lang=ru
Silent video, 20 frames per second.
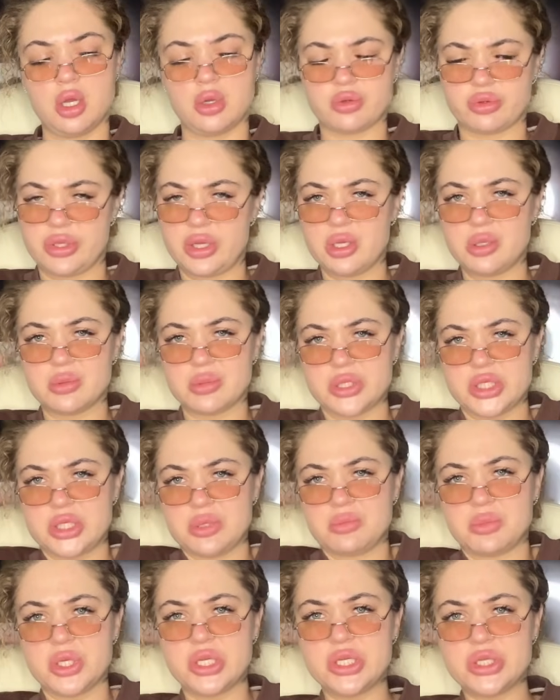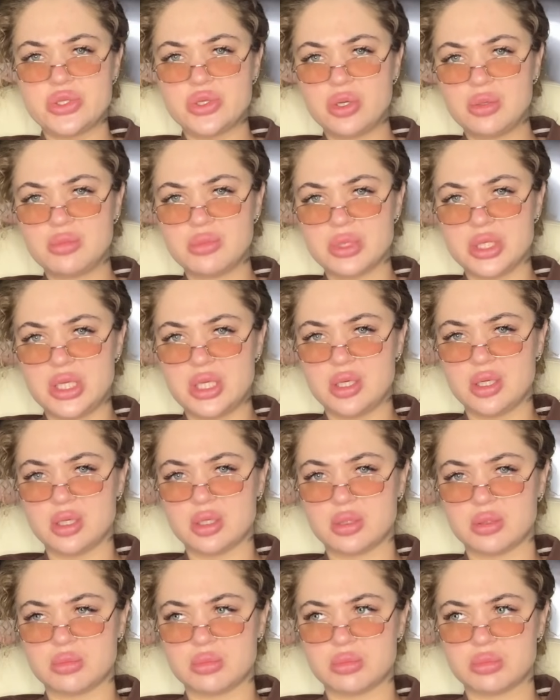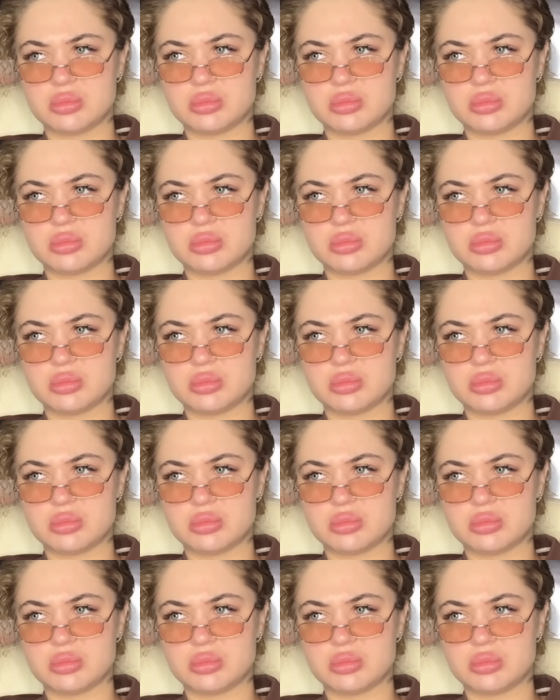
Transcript: куда вообще мы идем, и я